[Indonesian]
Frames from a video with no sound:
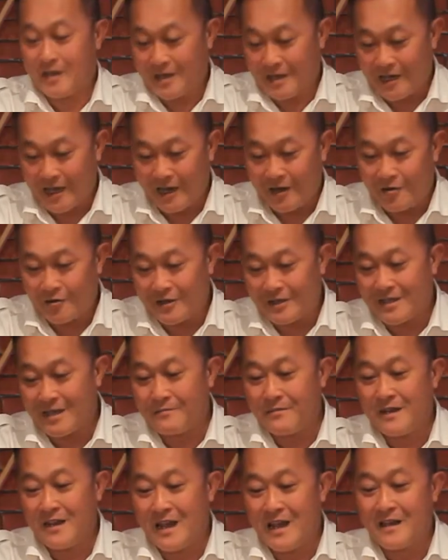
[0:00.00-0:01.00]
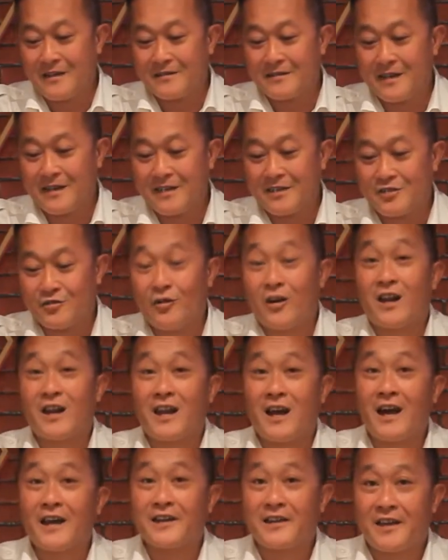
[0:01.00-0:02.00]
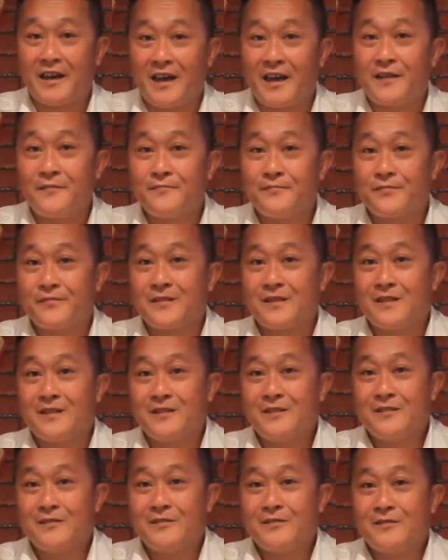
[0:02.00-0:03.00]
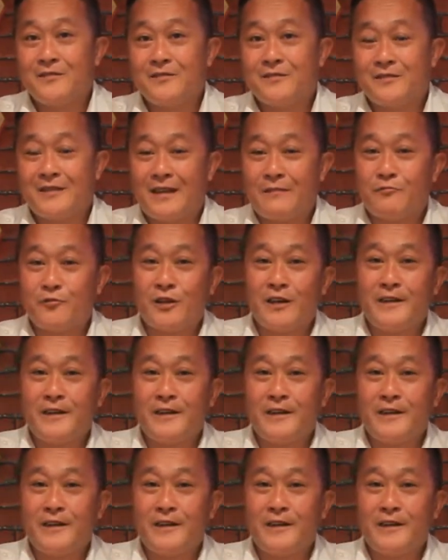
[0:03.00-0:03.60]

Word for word: Kalau kita bilang dari soal harga, lampu